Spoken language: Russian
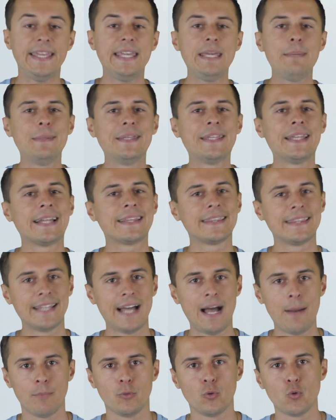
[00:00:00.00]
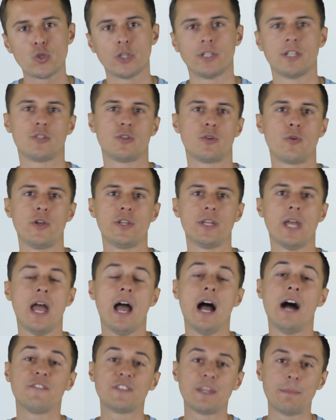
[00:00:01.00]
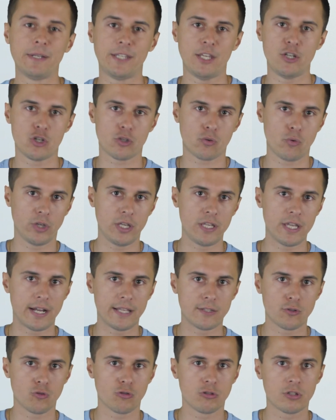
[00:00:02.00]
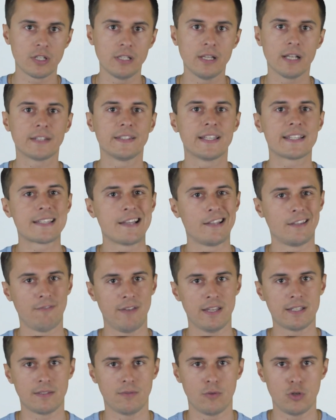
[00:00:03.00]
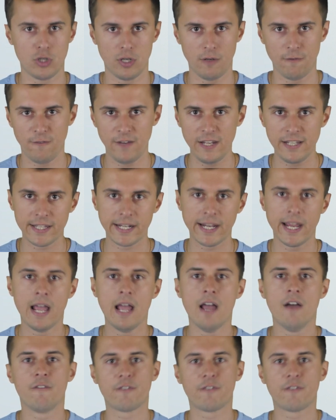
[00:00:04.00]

Именно там нужно настроить автоматическую генерацию ссылок на соответствующие соответствующие фильтры